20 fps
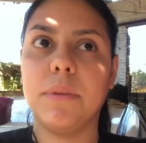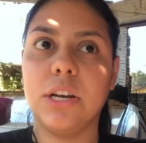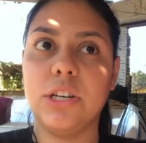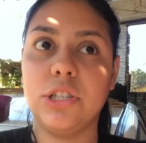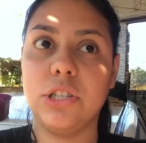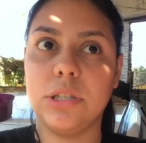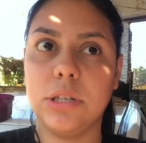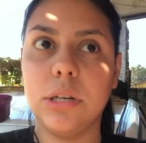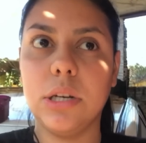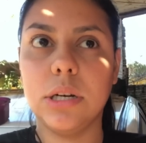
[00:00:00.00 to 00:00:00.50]
A
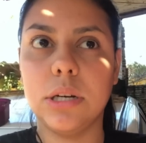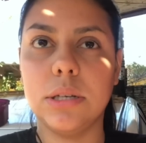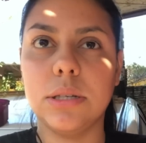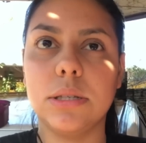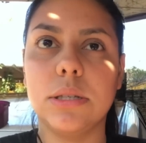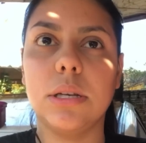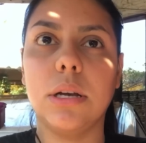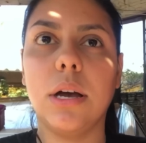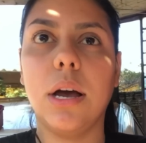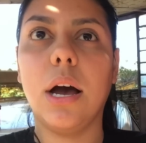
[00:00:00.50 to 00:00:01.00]
gente
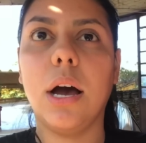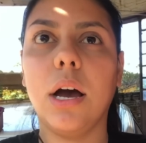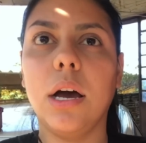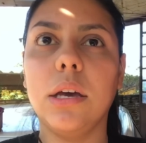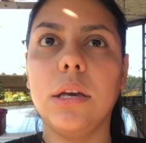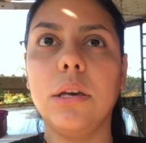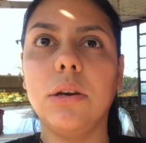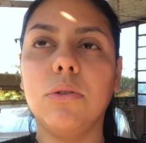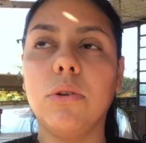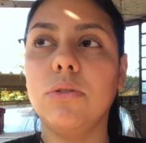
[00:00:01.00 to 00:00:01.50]
cansa.
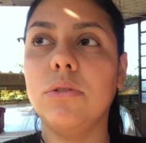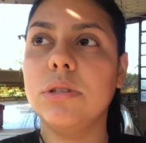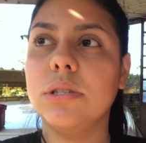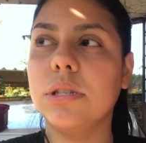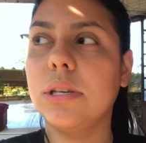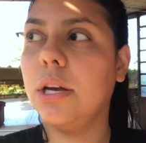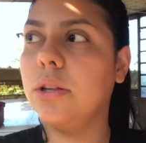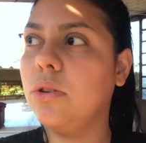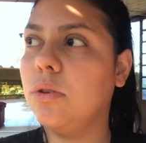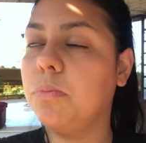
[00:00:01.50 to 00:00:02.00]
Aí quando
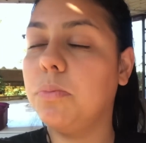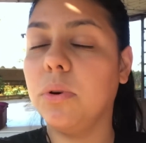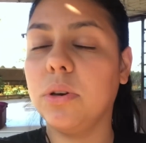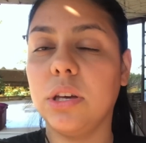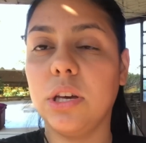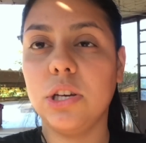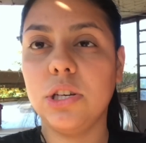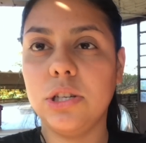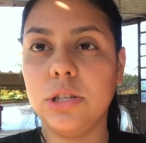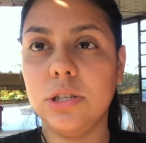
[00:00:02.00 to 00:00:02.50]
esquenta um
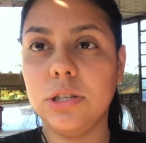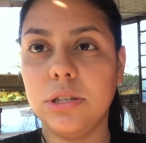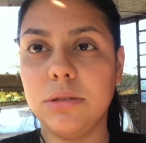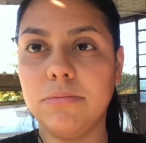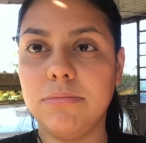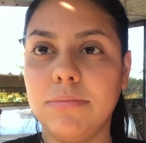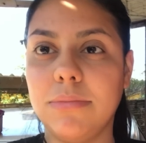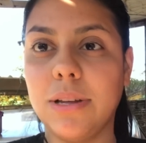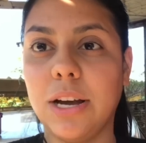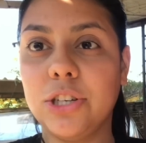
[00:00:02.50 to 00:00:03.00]
pouquinho, a
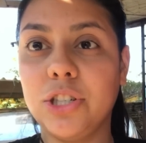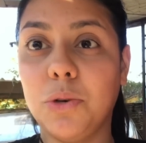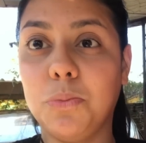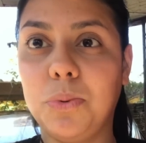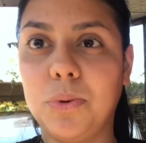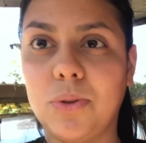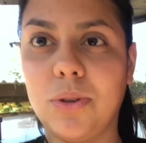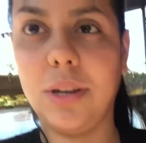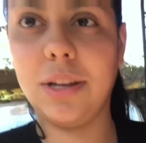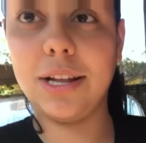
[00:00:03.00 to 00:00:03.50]
gente acha a
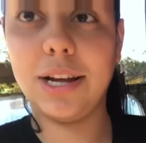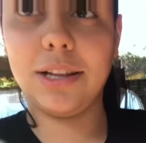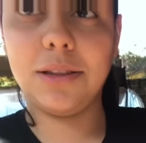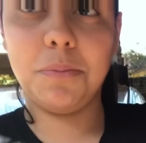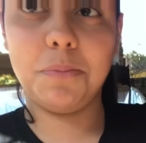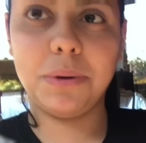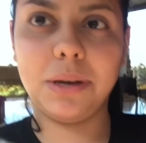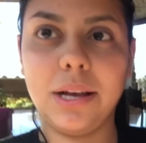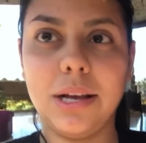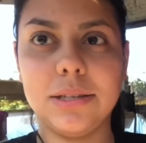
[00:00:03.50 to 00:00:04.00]
oportunidade
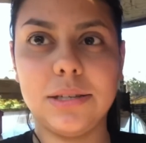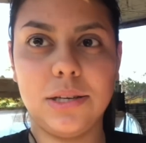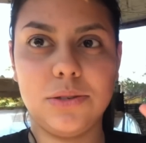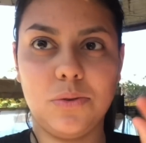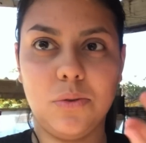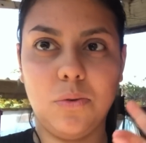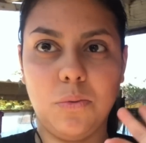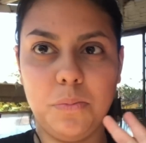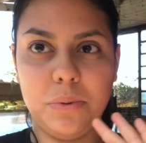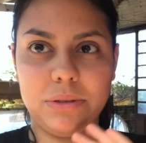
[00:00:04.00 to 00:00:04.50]
de pegar
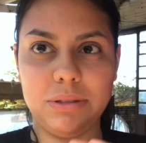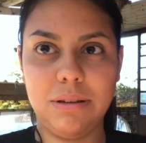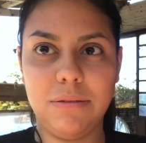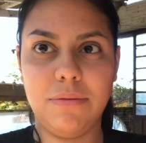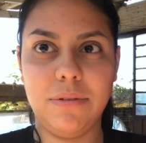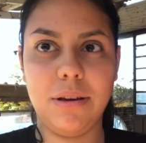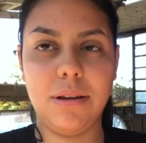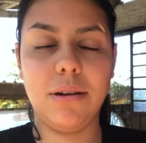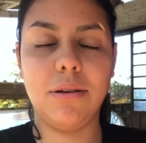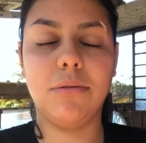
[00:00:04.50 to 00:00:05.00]
essas roupas de
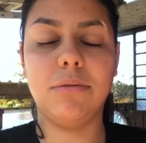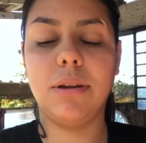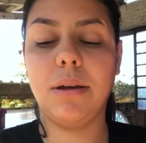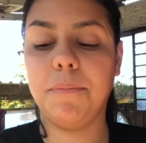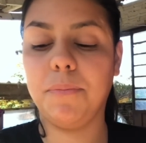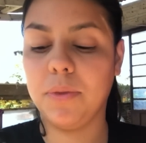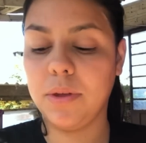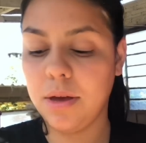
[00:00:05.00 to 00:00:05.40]
verão, né?